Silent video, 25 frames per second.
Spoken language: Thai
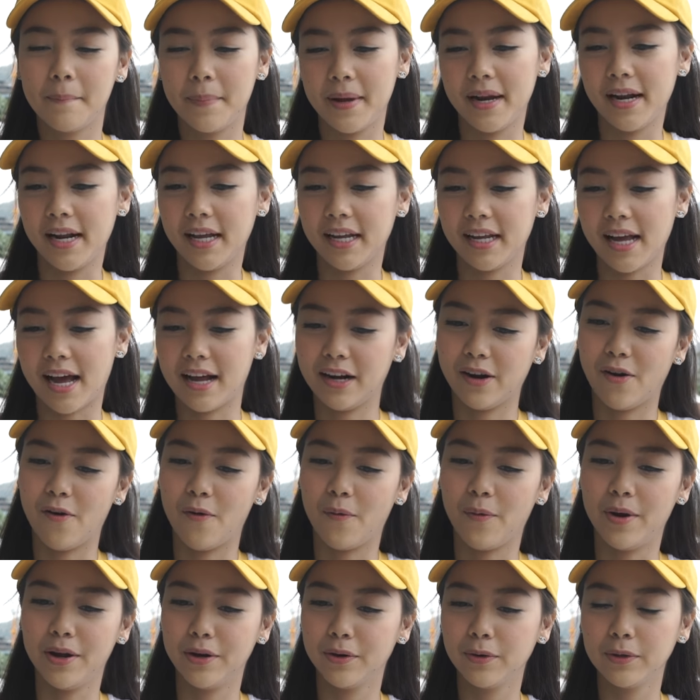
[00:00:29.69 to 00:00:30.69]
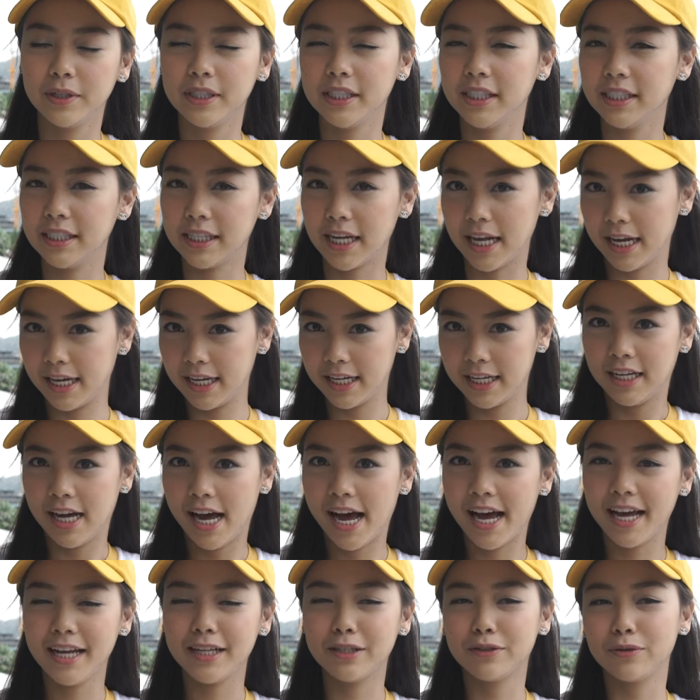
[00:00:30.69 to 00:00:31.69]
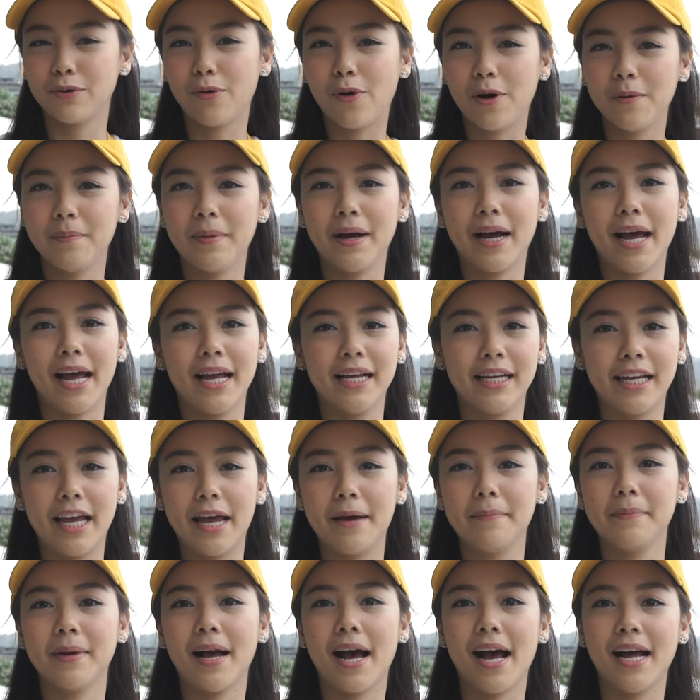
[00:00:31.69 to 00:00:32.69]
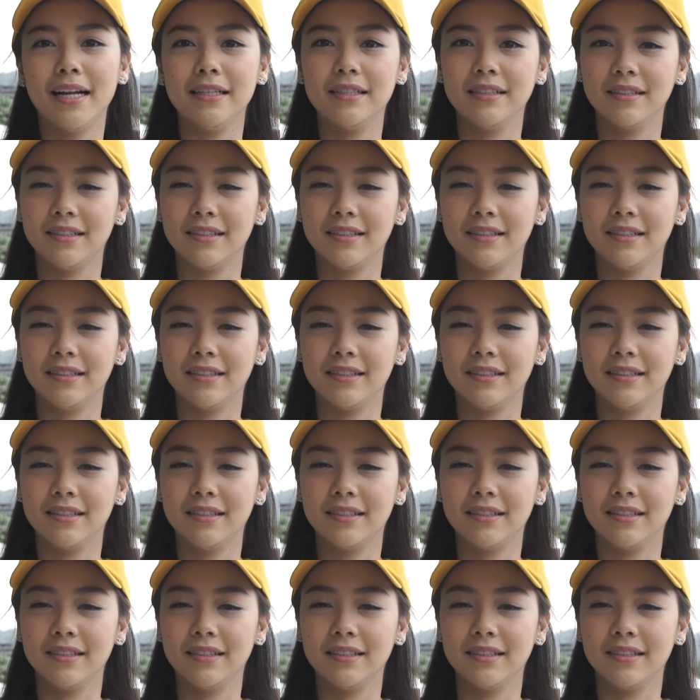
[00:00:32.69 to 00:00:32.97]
เป็นรายการของวัยรุ่นที่จะให้ทุกคนมาแข่งเกมกัน